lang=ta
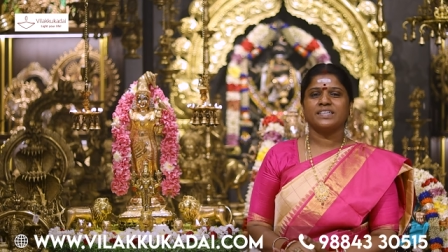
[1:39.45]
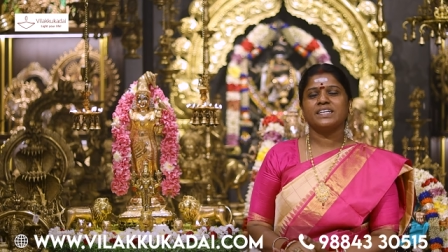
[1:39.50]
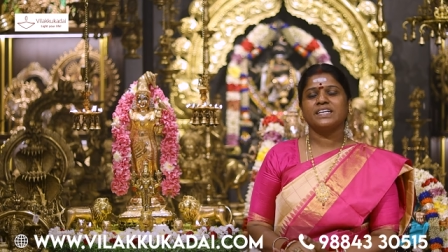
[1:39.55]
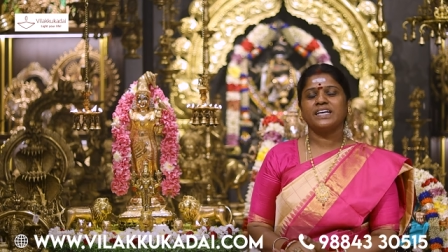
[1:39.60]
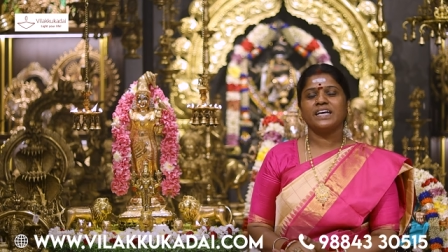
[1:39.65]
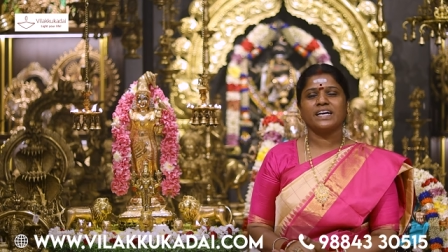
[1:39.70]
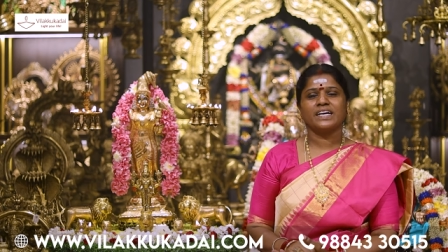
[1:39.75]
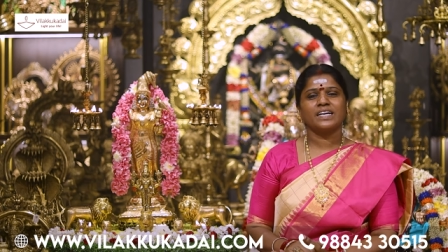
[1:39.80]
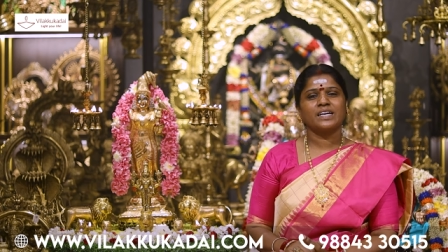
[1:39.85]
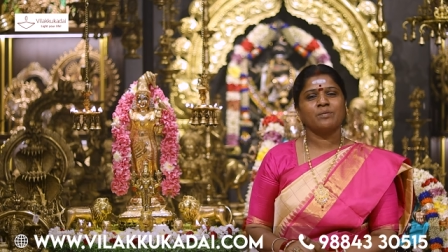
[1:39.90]

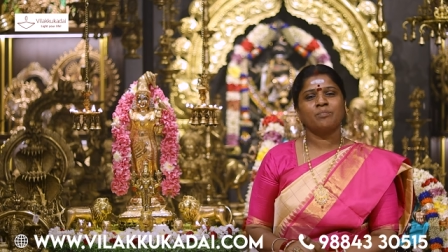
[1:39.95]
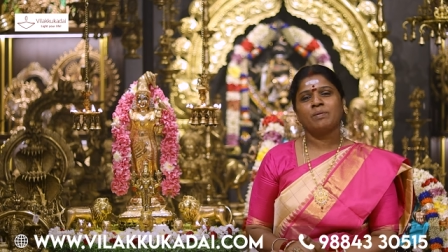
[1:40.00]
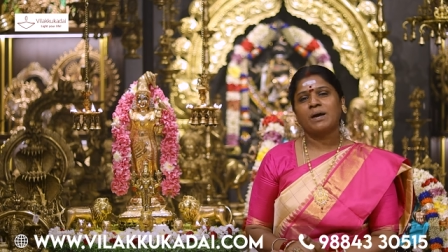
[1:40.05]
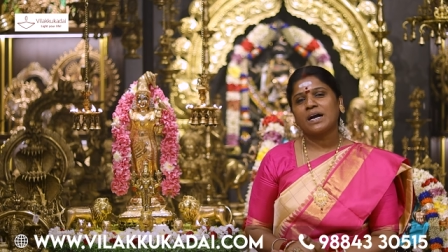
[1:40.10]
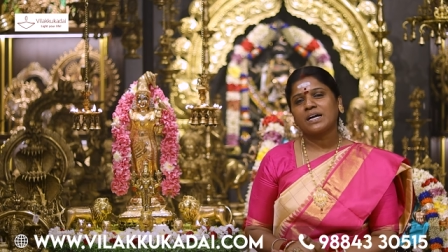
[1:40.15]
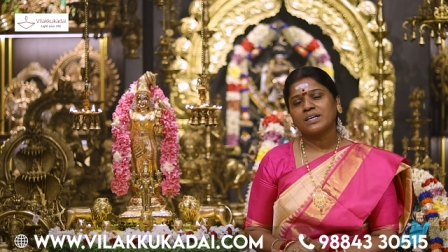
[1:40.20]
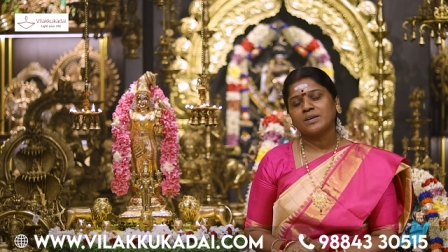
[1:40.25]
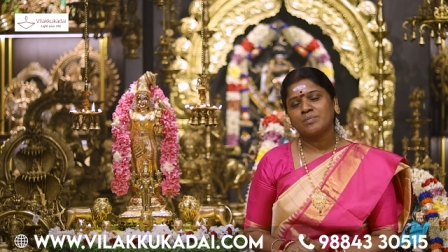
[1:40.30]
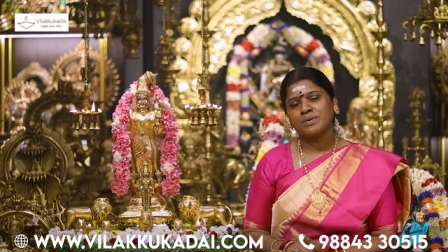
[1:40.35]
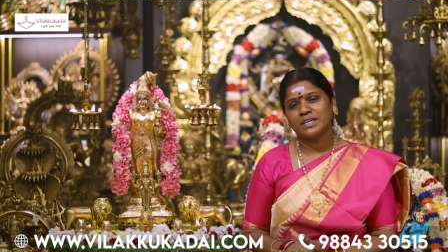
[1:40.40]
நீ எங்களை
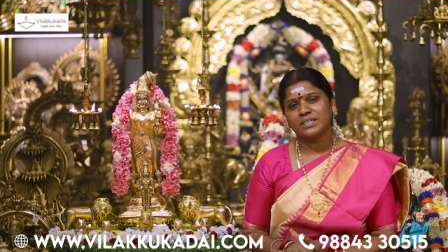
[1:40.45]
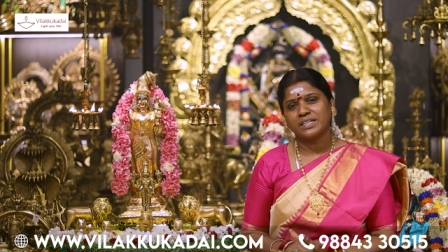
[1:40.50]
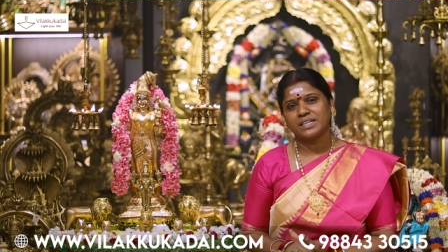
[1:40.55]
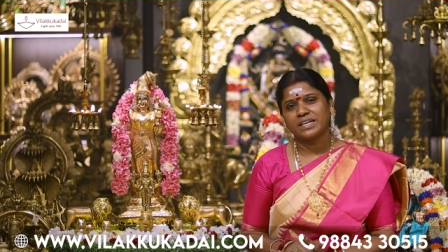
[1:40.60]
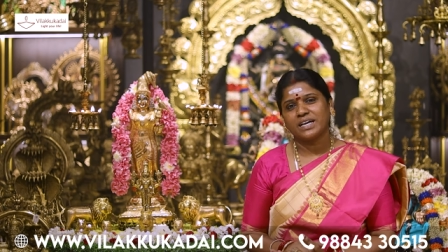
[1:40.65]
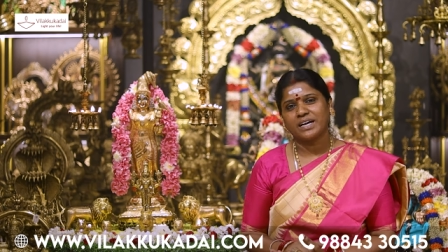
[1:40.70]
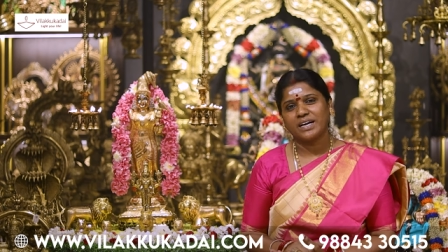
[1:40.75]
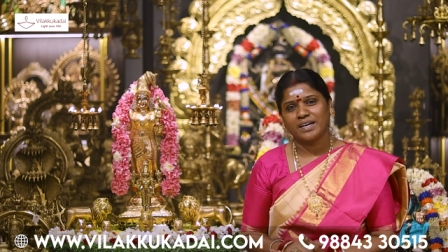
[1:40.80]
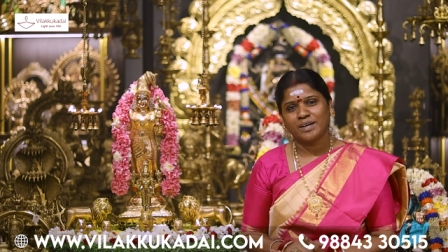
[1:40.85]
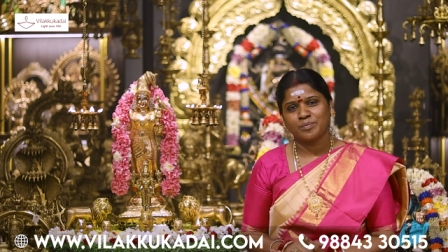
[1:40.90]
பார்க்க
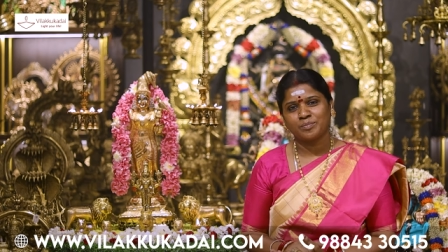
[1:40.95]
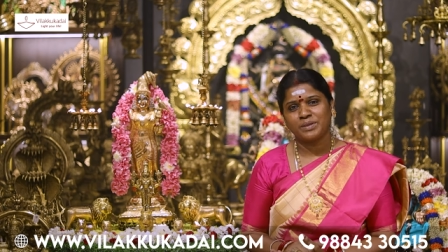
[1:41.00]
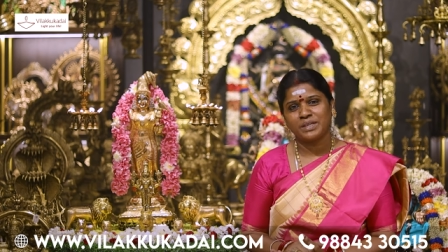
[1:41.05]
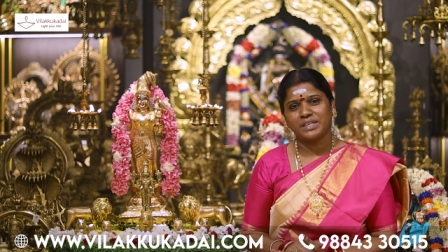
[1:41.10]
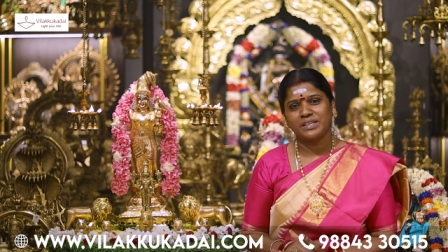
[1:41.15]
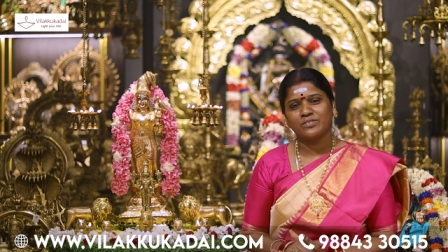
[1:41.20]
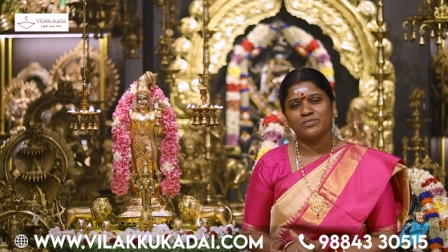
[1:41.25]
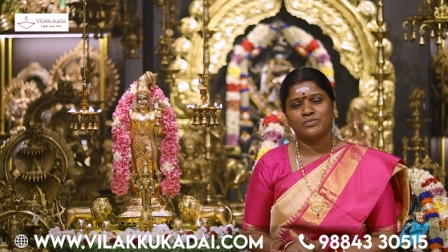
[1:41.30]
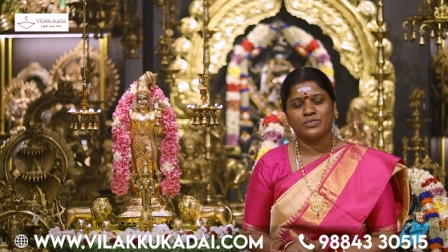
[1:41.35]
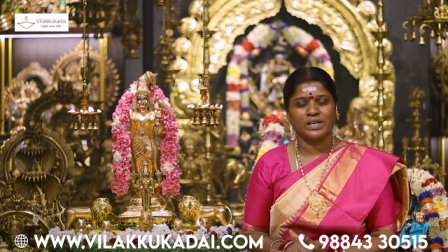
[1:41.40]
மாட்டியா
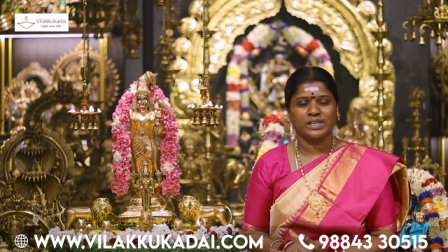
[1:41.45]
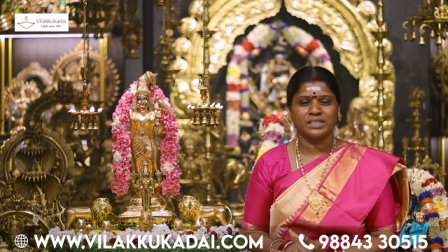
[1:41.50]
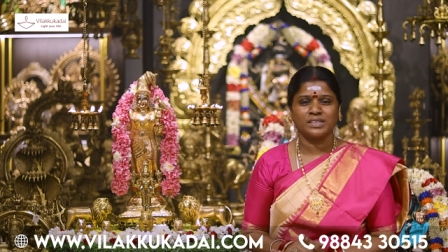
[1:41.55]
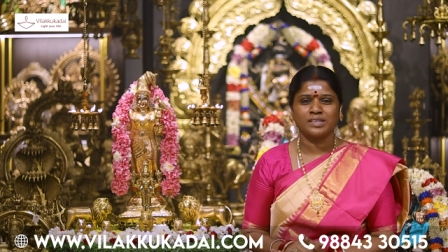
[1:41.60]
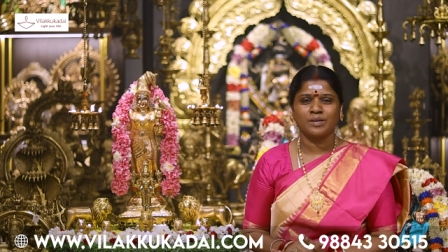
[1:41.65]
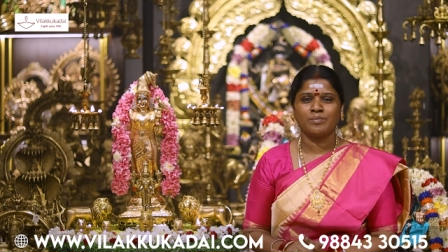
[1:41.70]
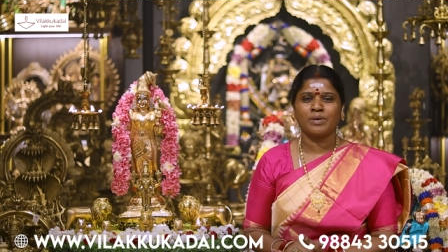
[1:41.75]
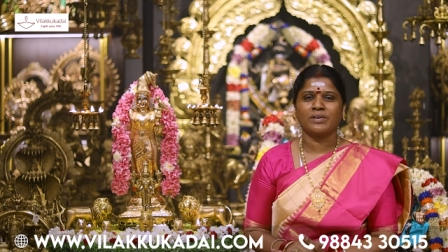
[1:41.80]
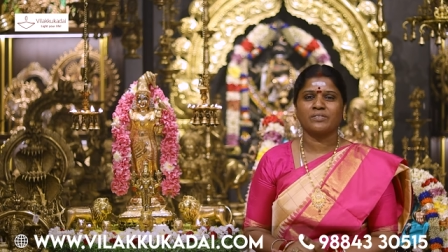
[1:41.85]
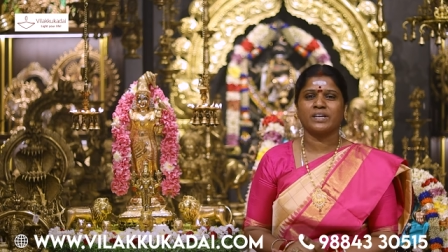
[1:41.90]
அப்படின்னு
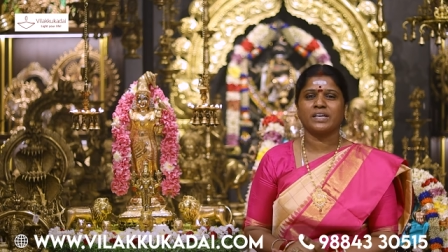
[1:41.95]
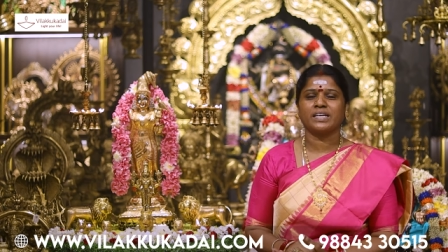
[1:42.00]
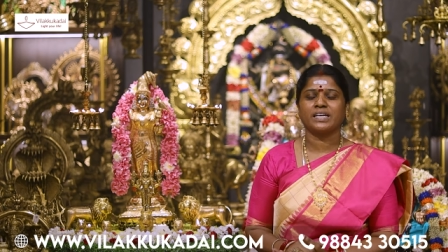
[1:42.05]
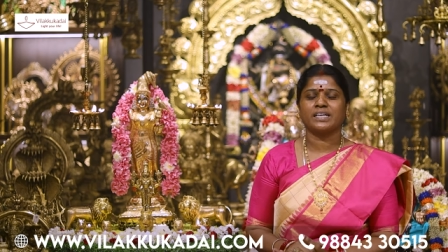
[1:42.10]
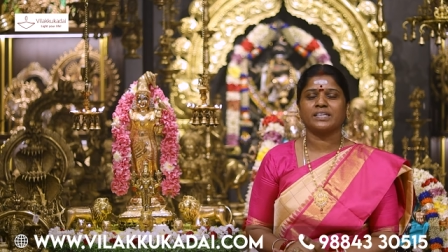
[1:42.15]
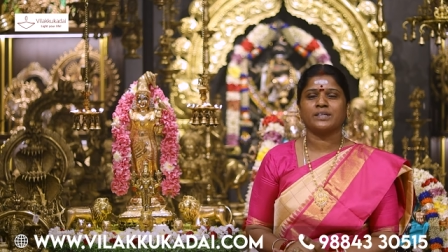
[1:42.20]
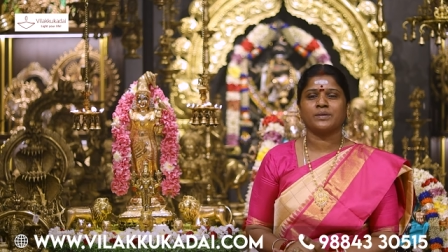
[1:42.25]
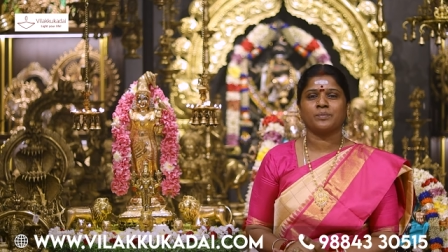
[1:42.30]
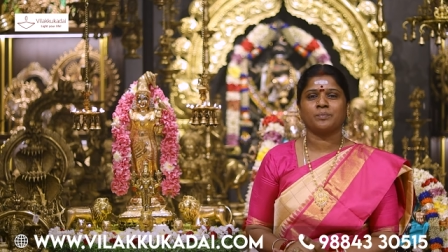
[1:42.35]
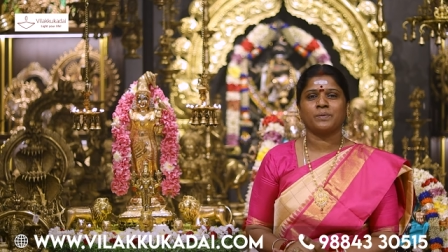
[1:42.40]
வருத்தமாவே
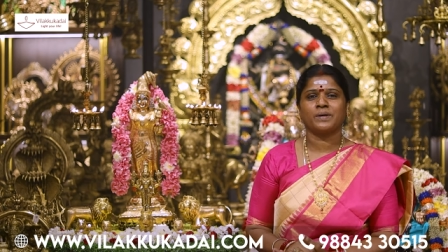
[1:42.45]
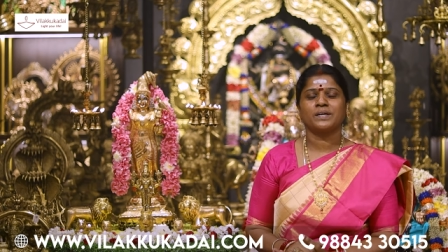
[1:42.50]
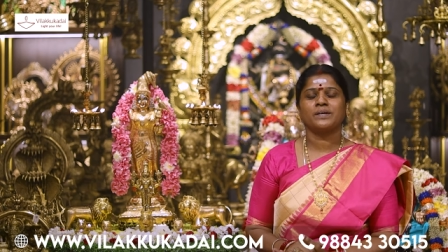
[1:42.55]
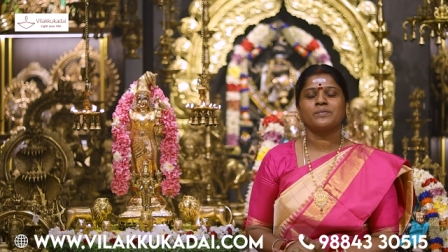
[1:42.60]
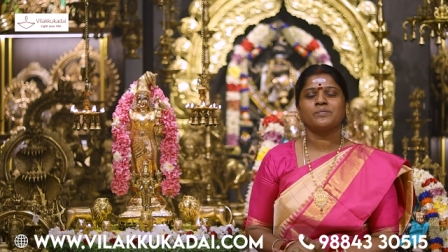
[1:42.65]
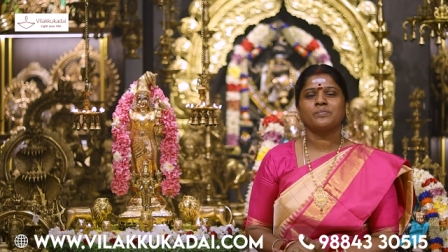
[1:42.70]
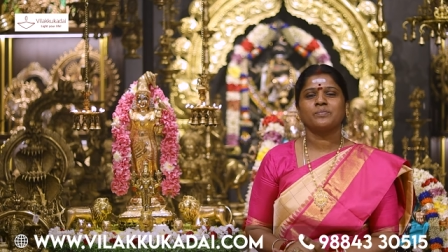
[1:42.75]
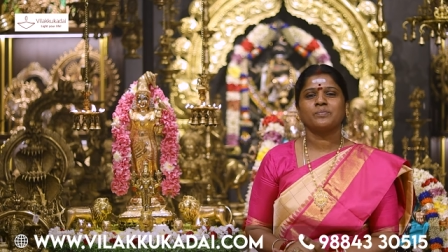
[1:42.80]
கேட்டிருப்பா